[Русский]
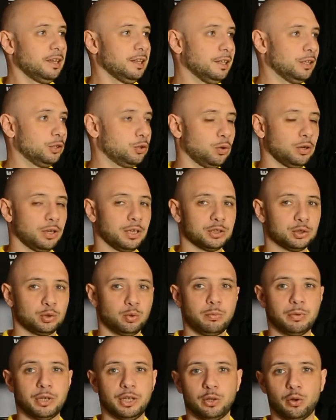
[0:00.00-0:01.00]
Не только
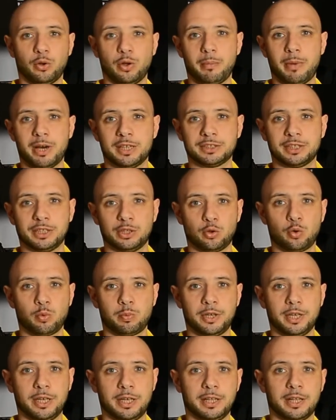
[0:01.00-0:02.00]
сумки, но и маски,
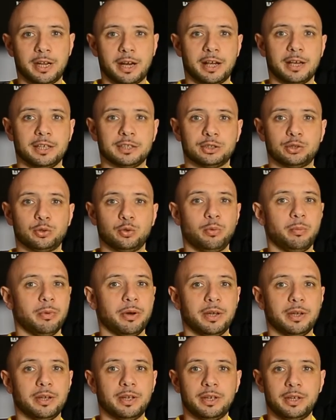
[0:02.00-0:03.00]
трубки, гидрокостюмы.